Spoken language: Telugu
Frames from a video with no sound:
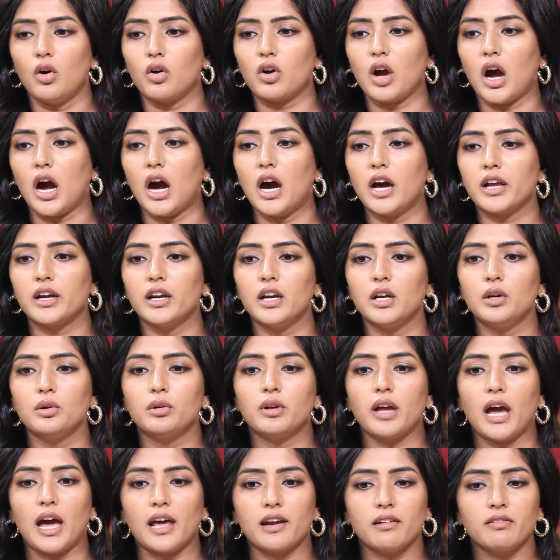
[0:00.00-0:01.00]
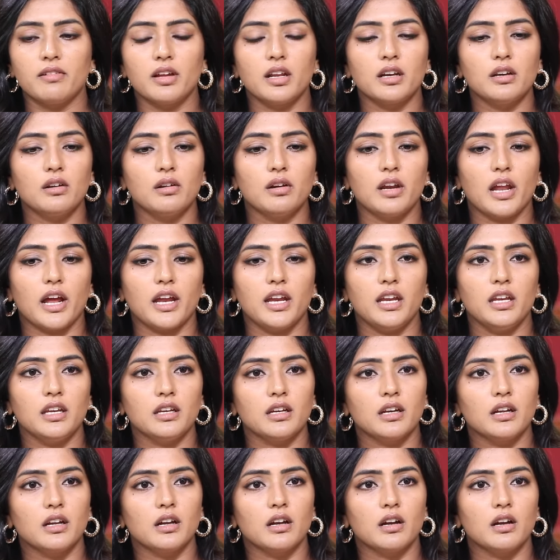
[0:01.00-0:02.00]
ఒక ఆరేడు క్యారవాన్
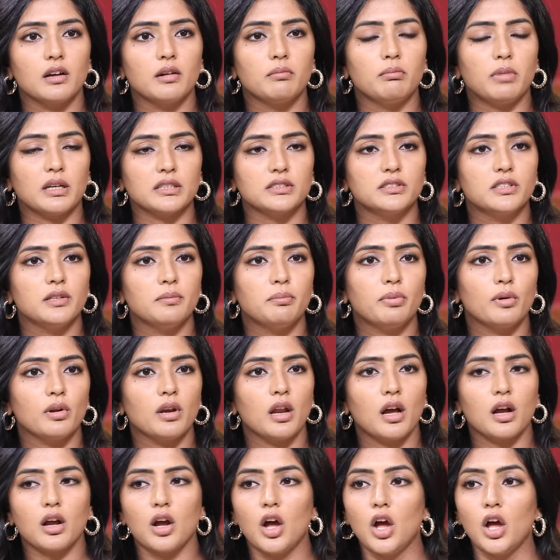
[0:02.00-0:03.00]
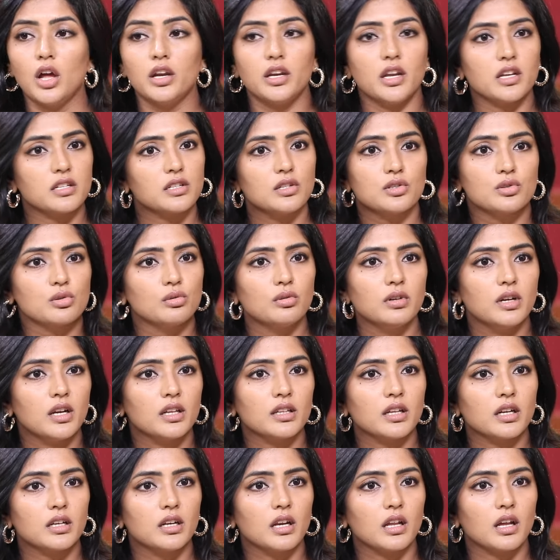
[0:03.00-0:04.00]
లైన్గా బస్ డిపోలాగా నేను అసలు
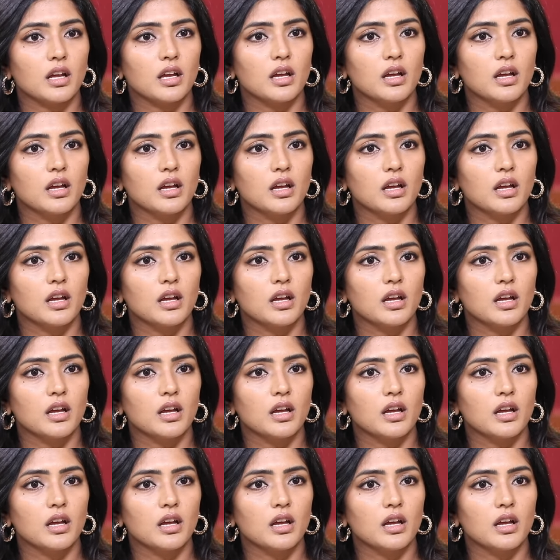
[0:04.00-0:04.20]
చూడలేదు అట్లా